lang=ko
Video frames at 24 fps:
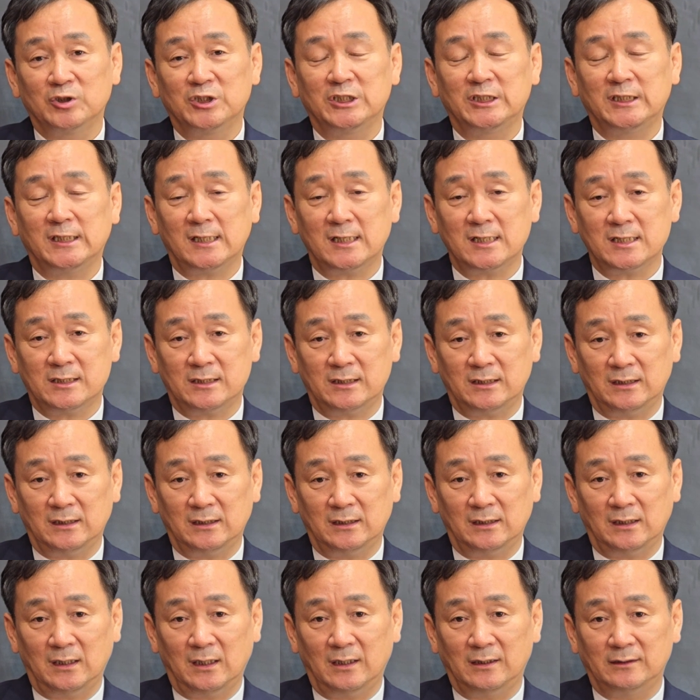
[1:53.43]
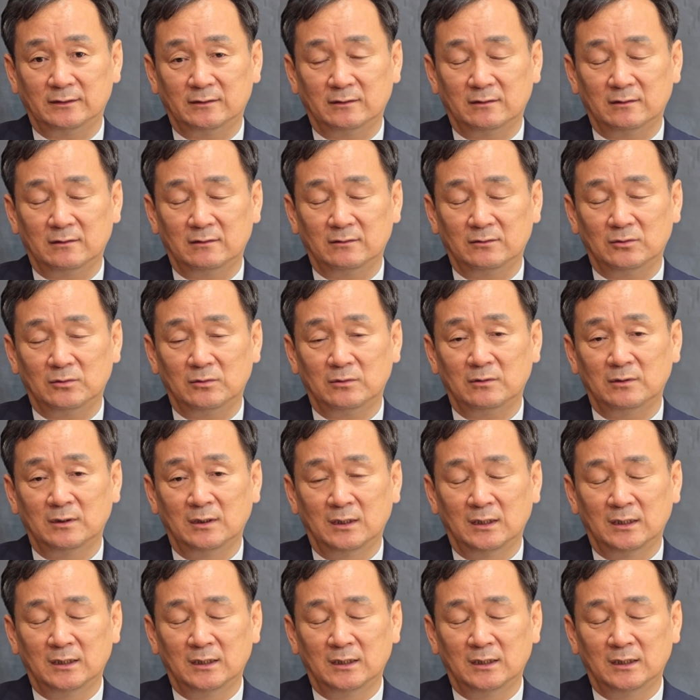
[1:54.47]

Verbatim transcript: CRC에서도